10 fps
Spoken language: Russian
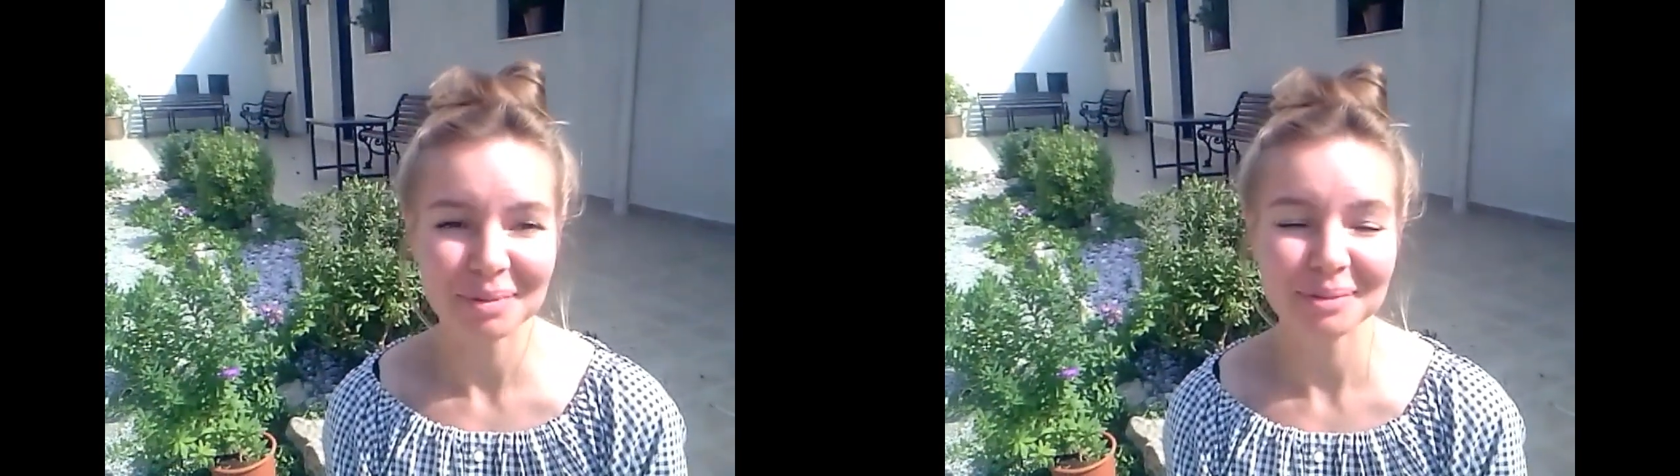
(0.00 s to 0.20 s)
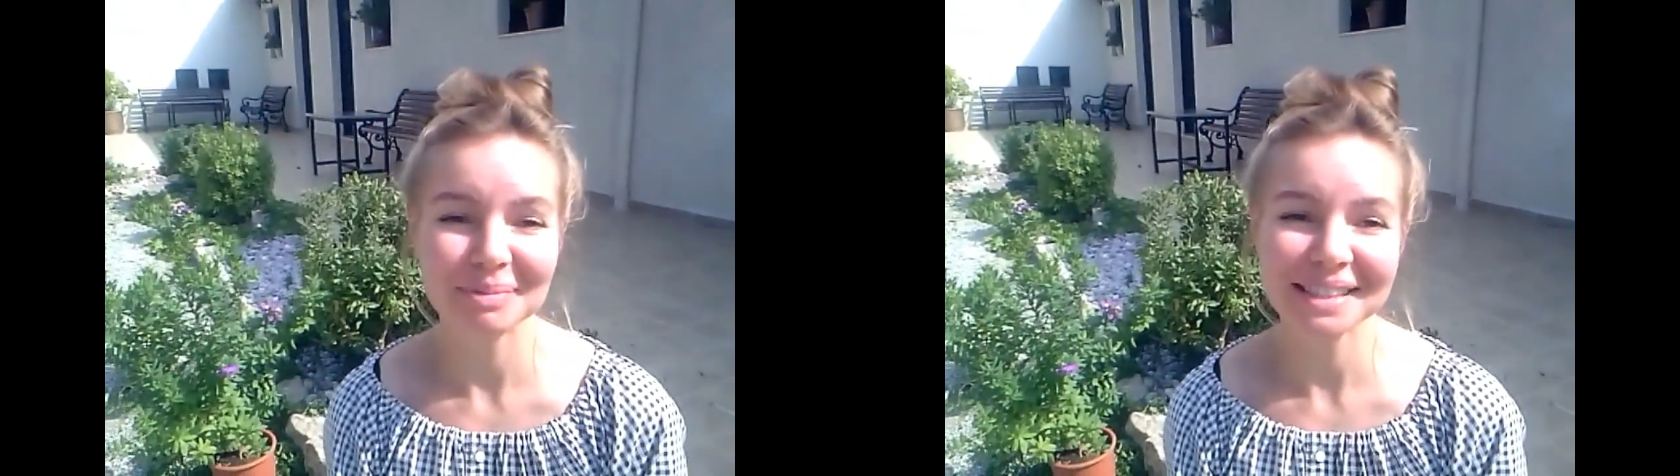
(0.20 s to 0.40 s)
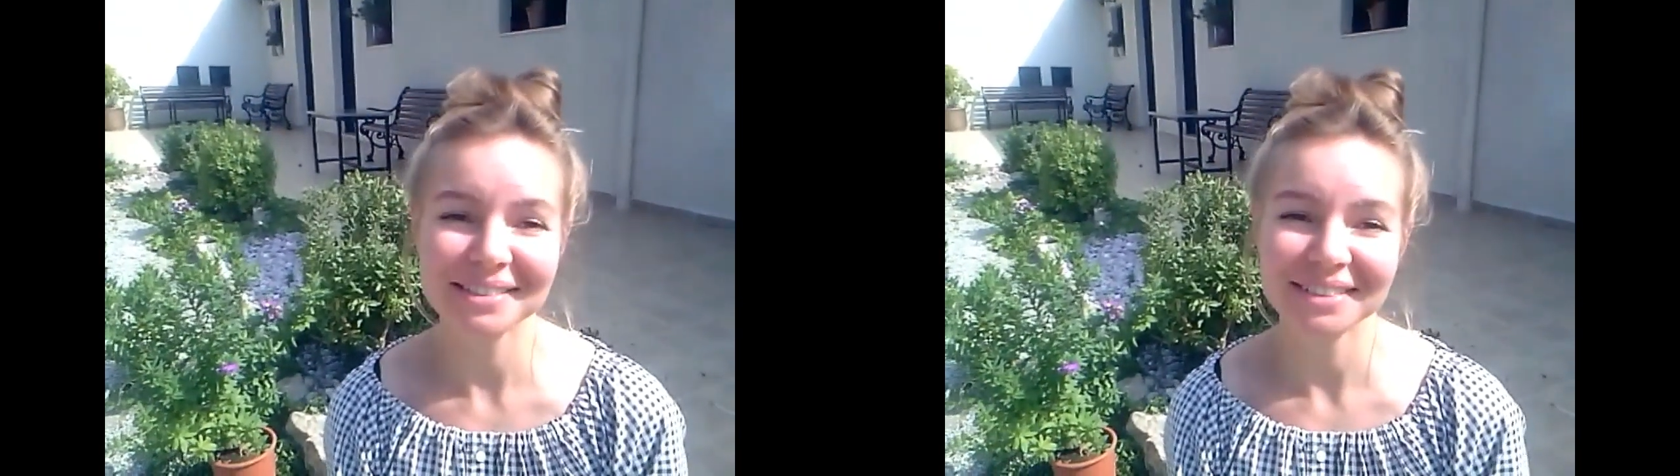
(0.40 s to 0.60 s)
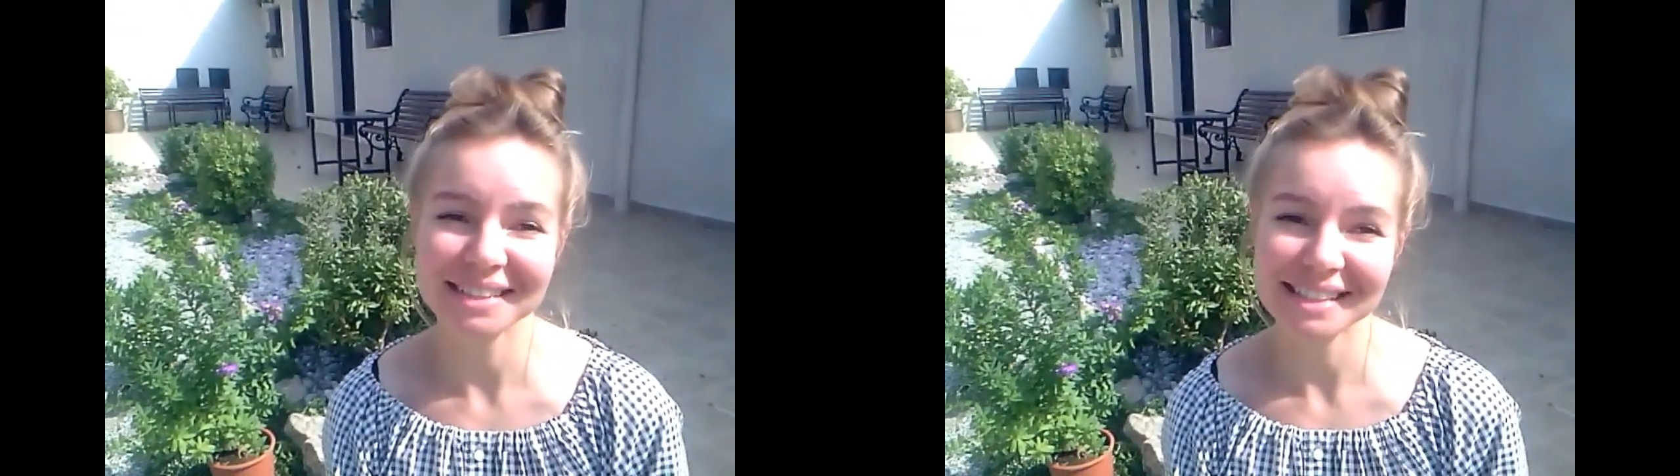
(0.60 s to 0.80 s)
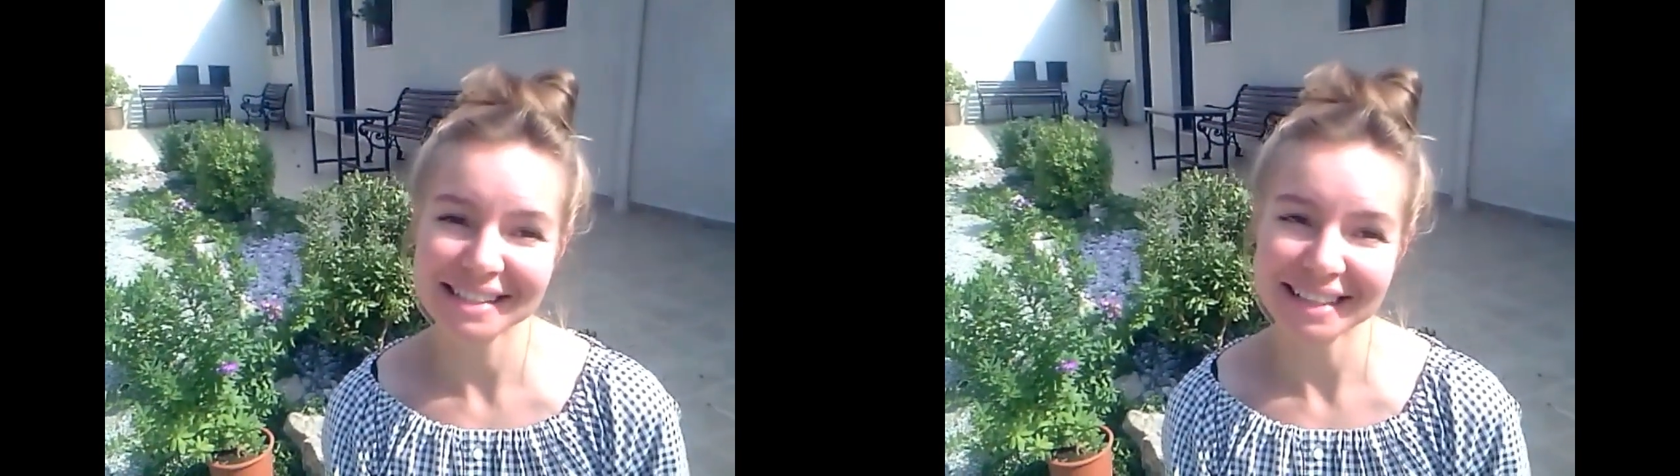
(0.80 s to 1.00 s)

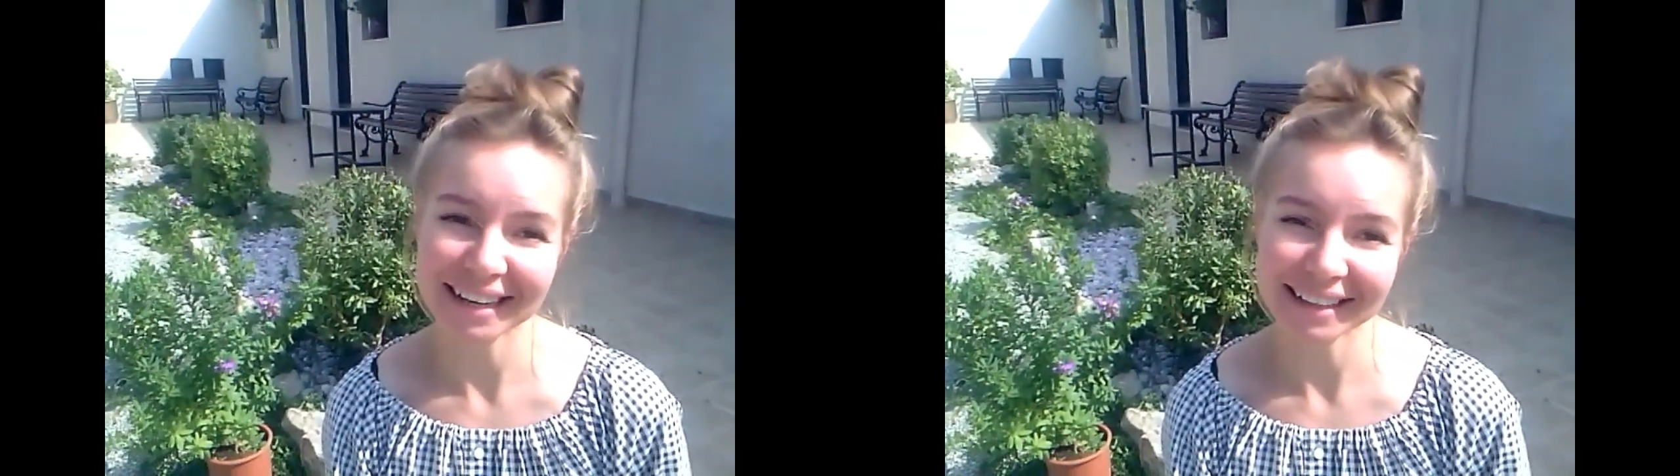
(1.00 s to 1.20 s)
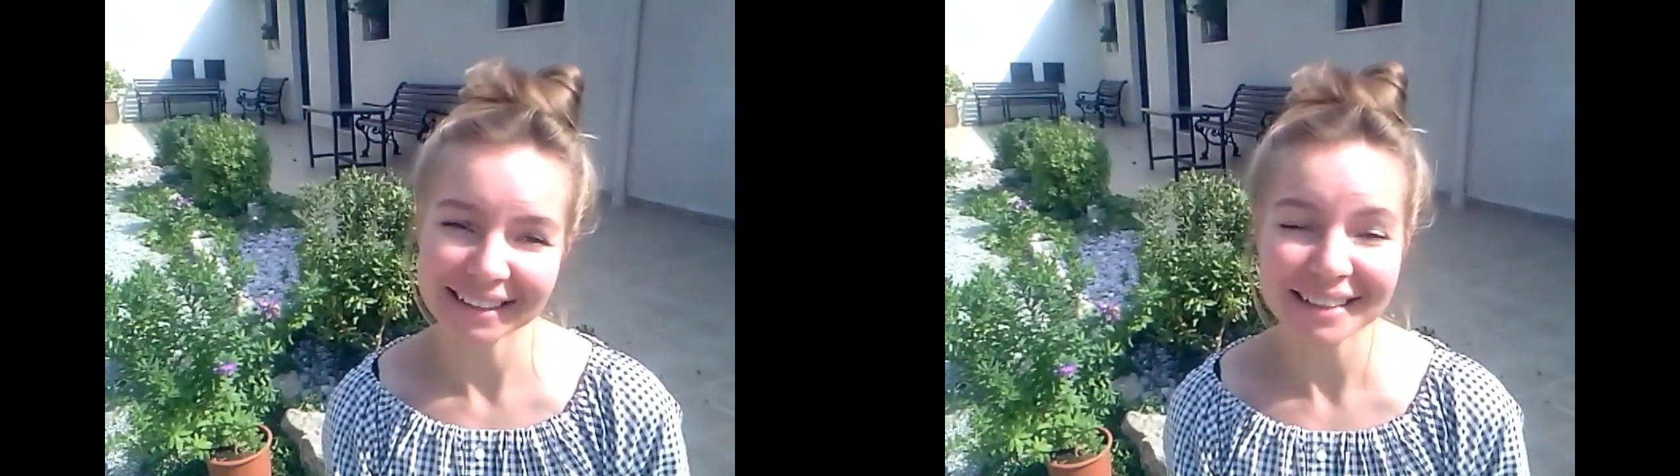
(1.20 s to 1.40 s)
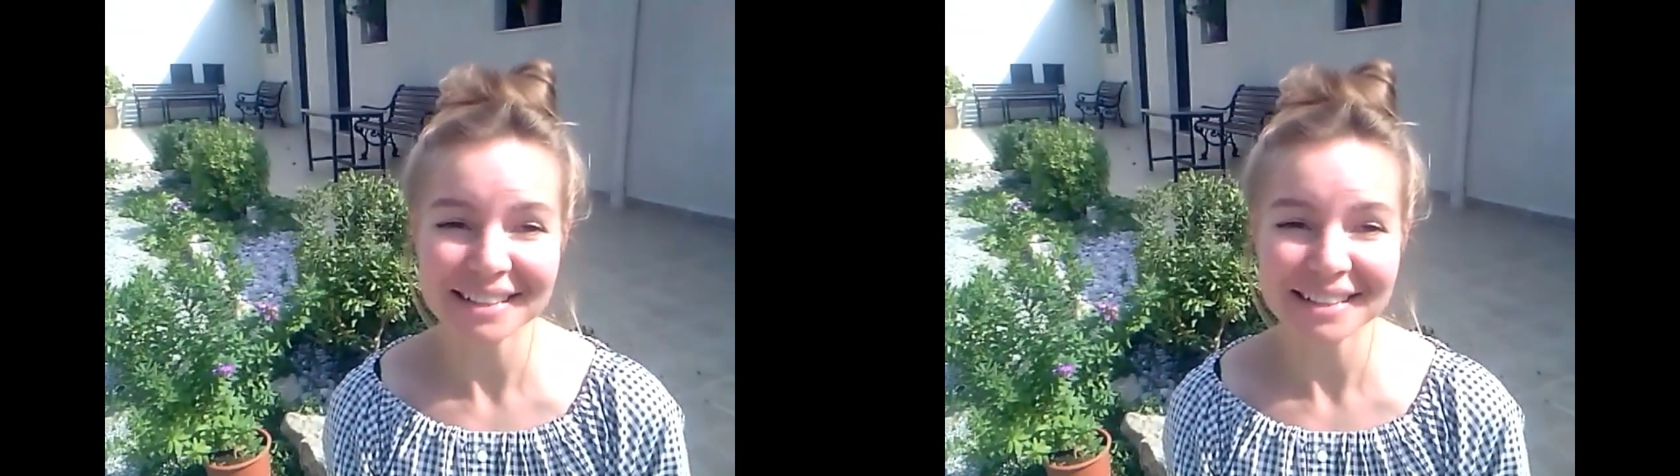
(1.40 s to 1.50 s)
подписывайтесь на канал.